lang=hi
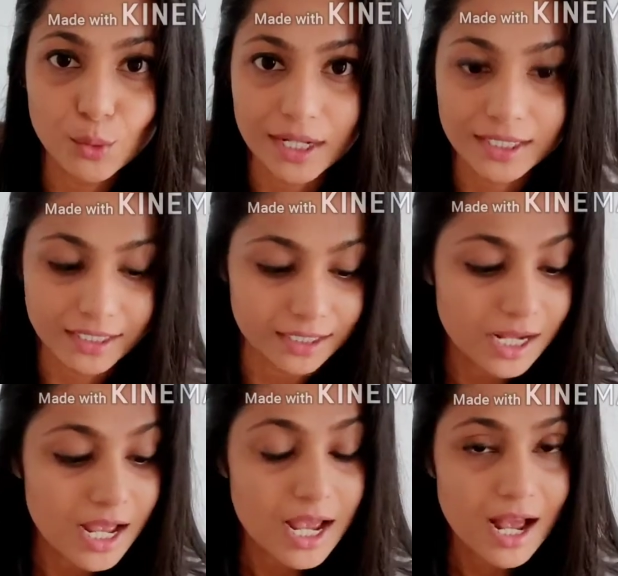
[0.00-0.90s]
डू वन थिंग
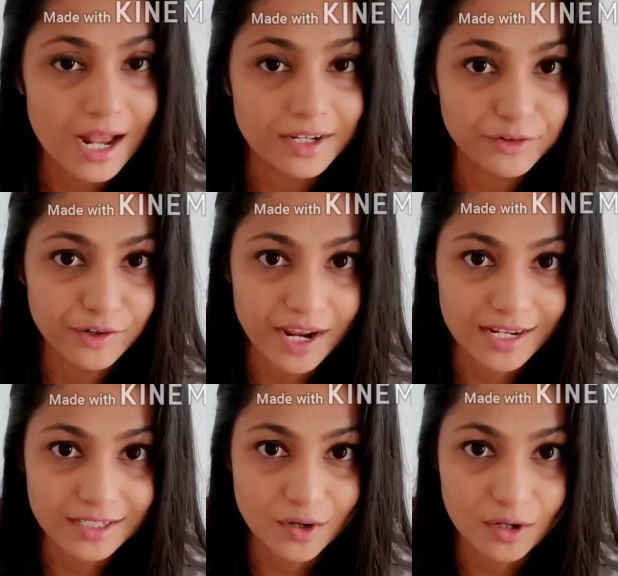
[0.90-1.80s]
आई
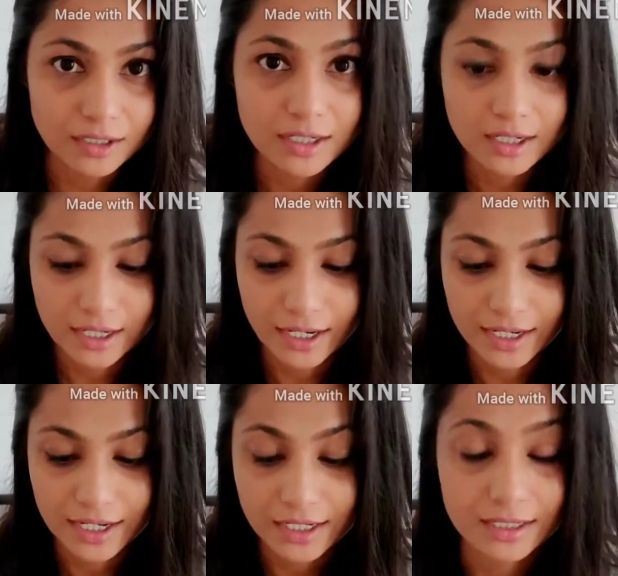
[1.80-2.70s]
ट्राई इट ऑन
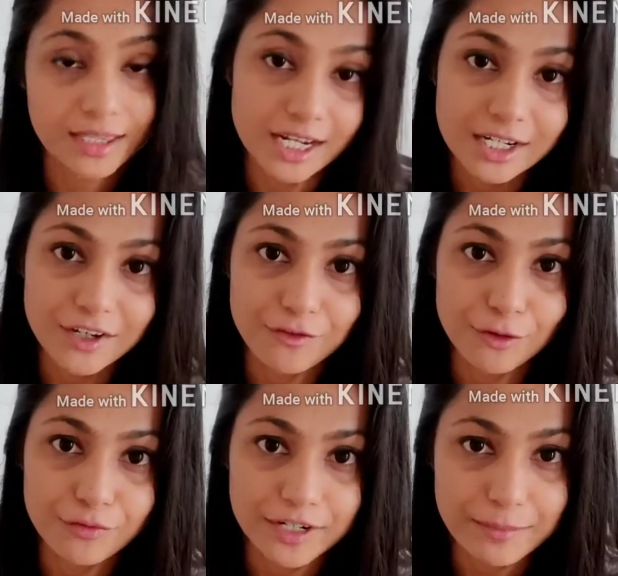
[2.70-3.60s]
एंड आई देन गिव
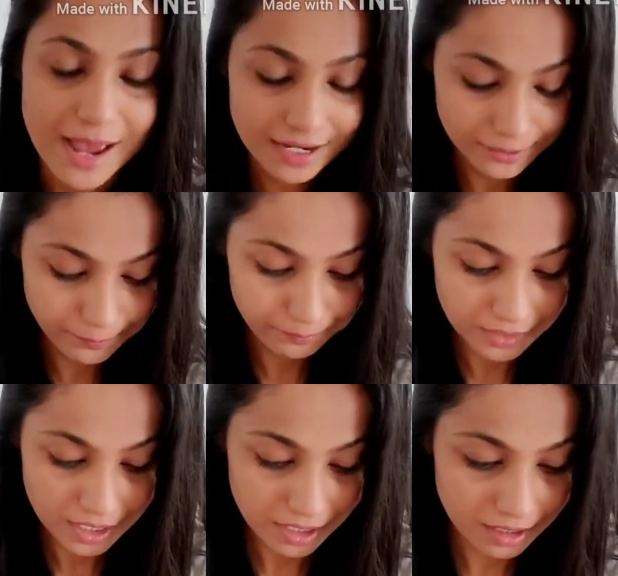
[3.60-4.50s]
यू फीडबैक
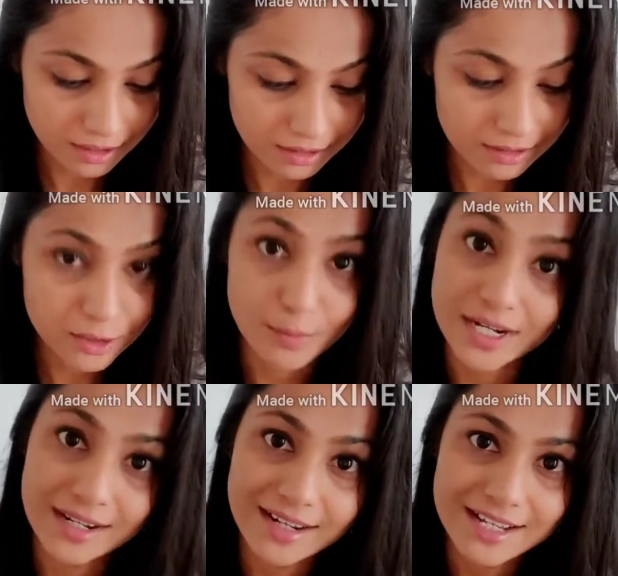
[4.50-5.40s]
सो
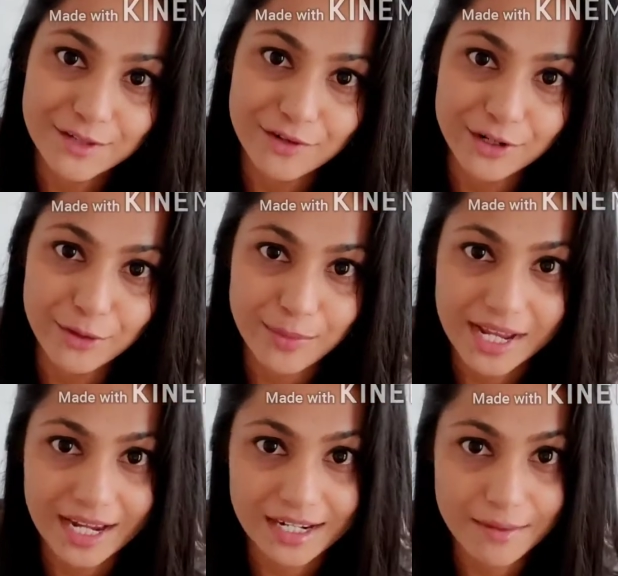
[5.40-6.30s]
बने रहे इस वीडियो
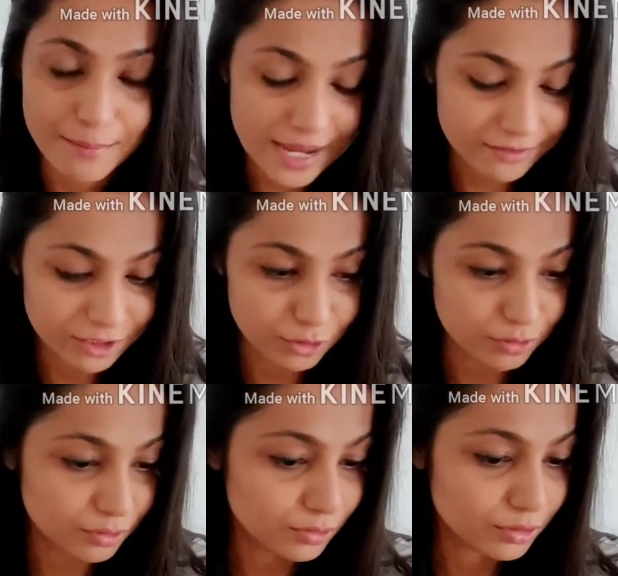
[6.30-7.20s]
में आई कम बैक
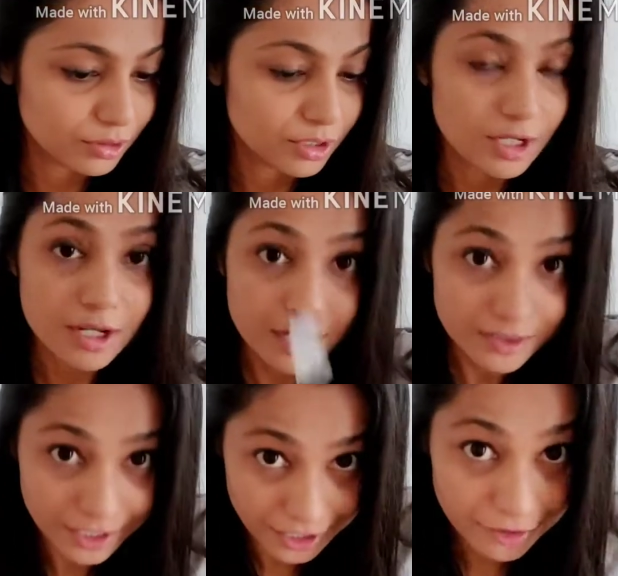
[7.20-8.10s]
विथ
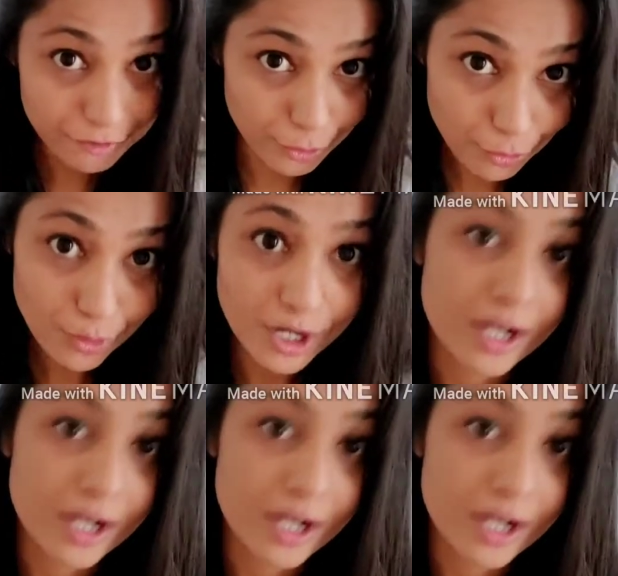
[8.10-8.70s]
द रिव्यू